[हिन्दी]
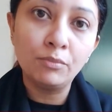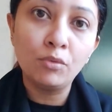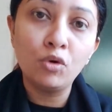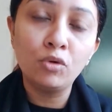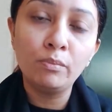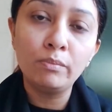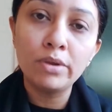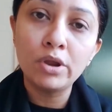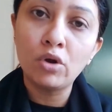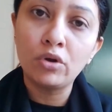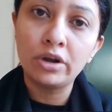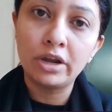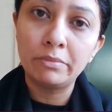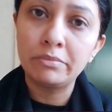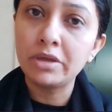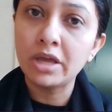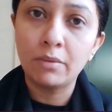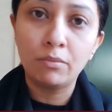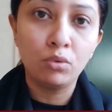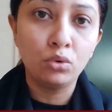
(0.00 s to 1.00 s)
बोन भी और
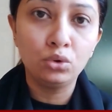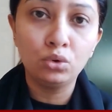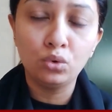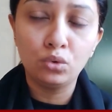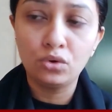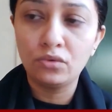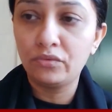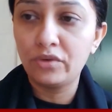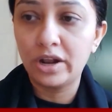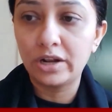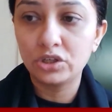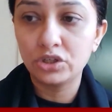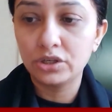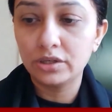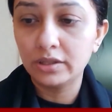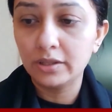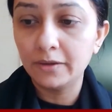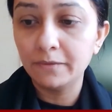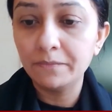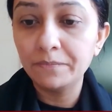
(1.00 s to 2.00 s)
टिबिया बोन दोनों फ्रैक्चर
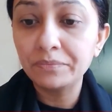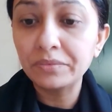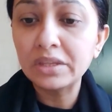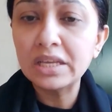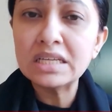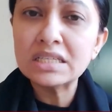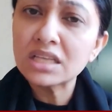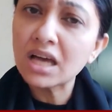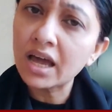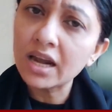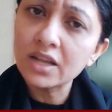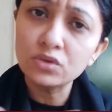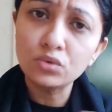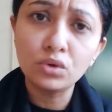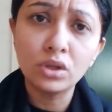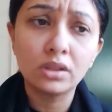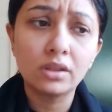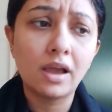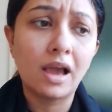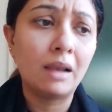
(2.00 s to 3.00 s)
थी ये सारी
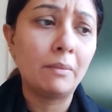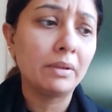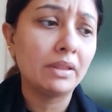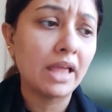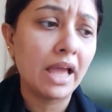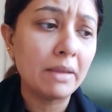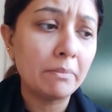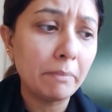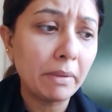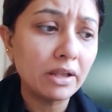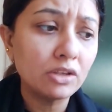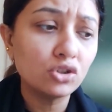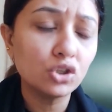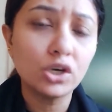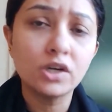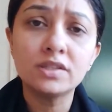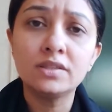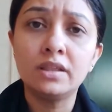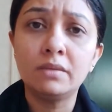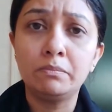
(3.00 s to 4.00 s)
सूरत हाल बताई
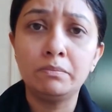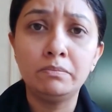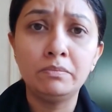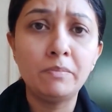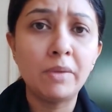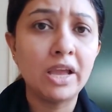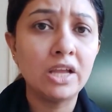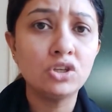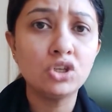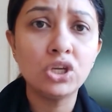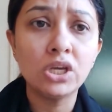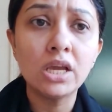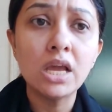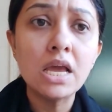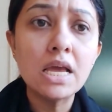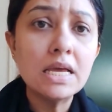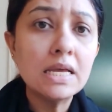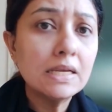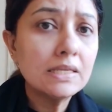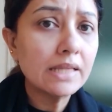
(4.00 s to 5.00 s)
पिक्चर्स भेजी
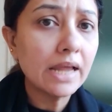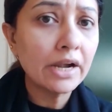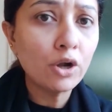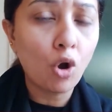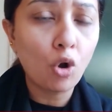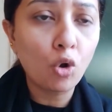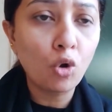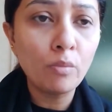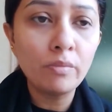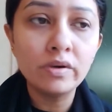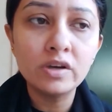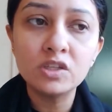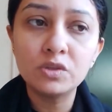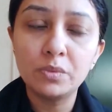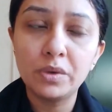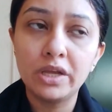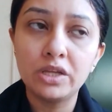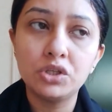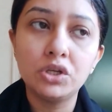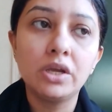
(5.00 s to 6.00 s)
सारे डॉक्यूमेंट्स
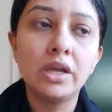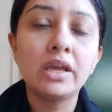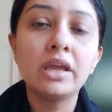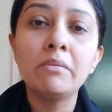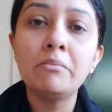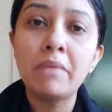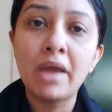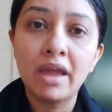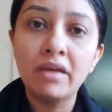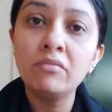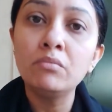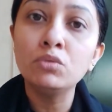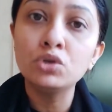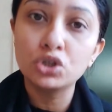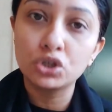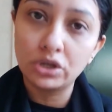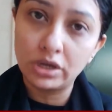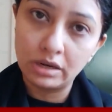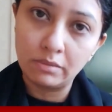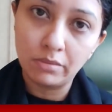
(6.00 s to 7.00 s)
भेजे कि मैं
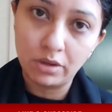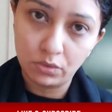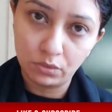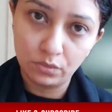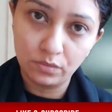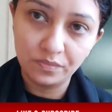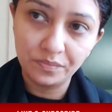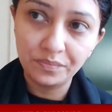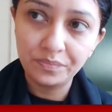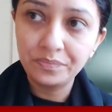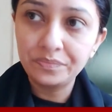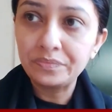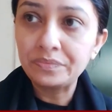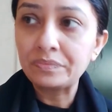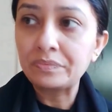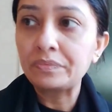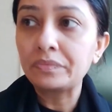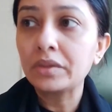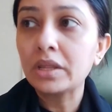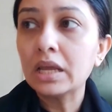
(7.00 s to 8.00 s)
मुश्किल में हूँ
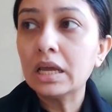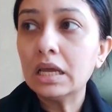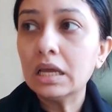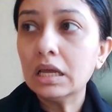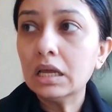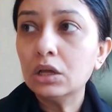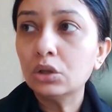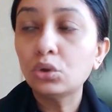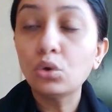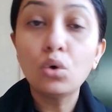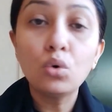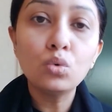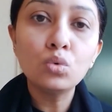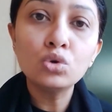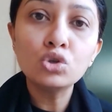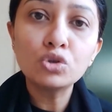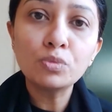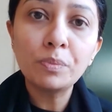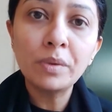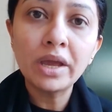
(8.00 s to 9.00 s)
तो
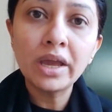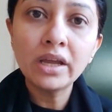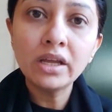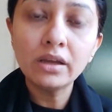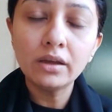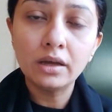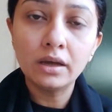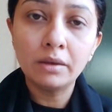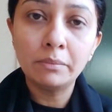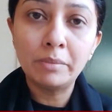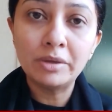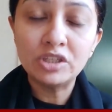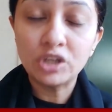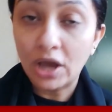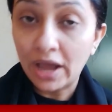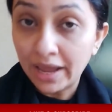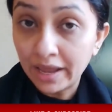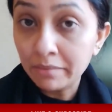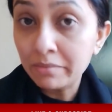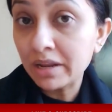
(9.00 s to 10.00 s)
उस पर
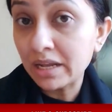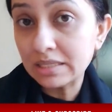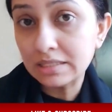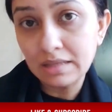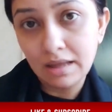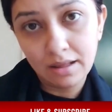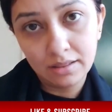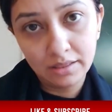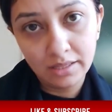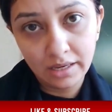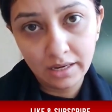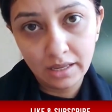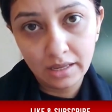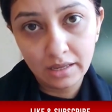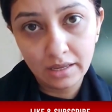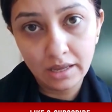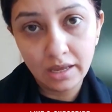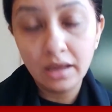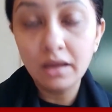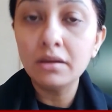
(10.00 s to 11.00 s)
बजाय मेरा साथ देने
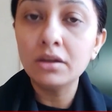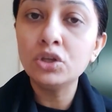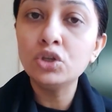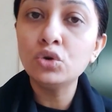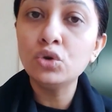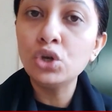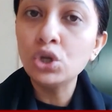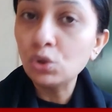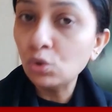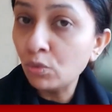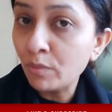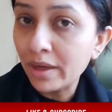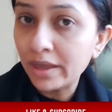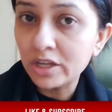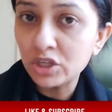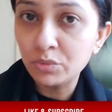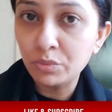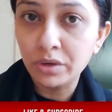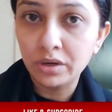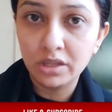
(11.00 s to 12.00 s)
के जो न्यू
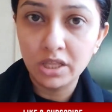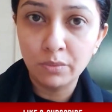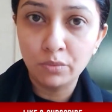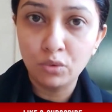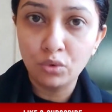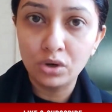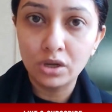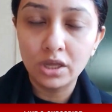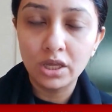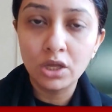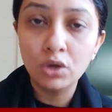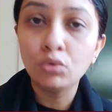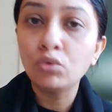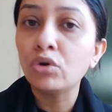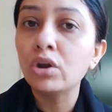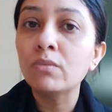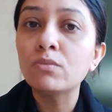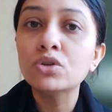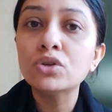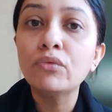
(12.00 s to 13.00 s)
मैनेजमेंट थी बोल की
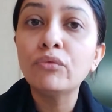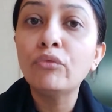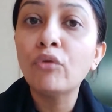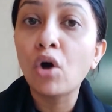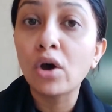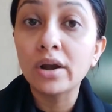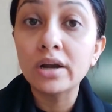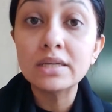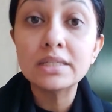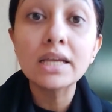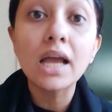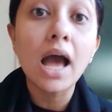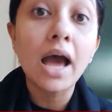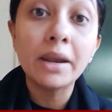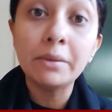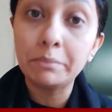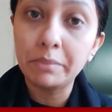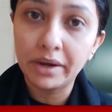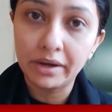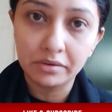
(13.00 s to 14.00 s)
उन्होंने मुझे फ़ौरन से
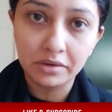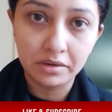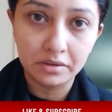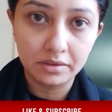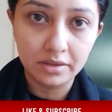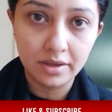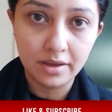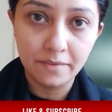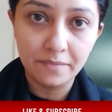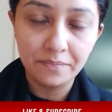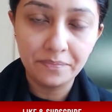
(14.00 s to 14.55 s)
अनपेड कर दिया